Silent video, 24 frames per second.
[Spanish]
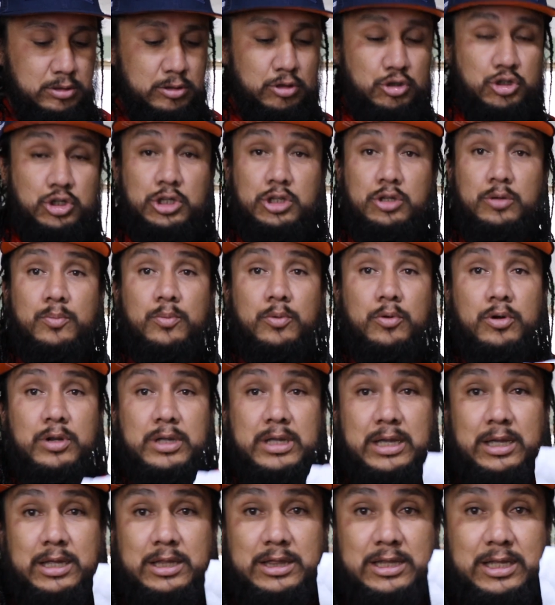es lo chido
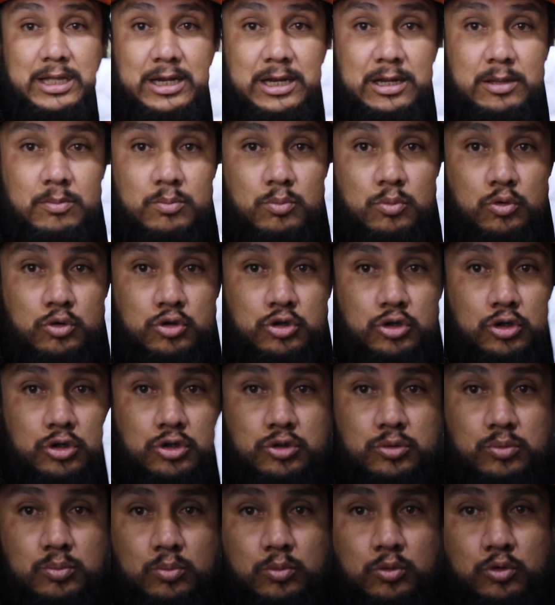porque tienen muchos,
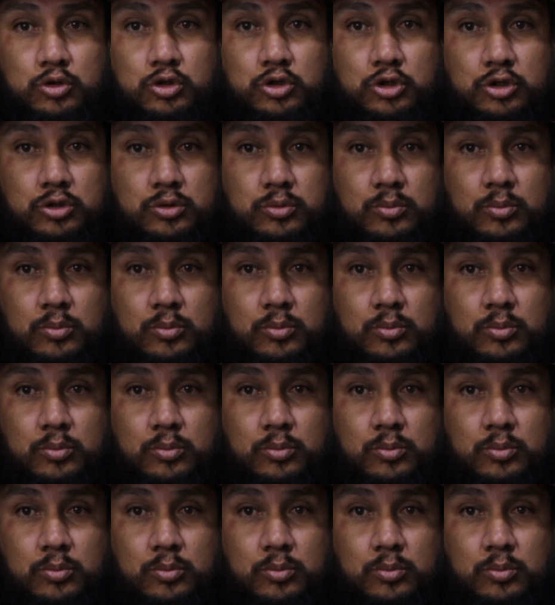muchos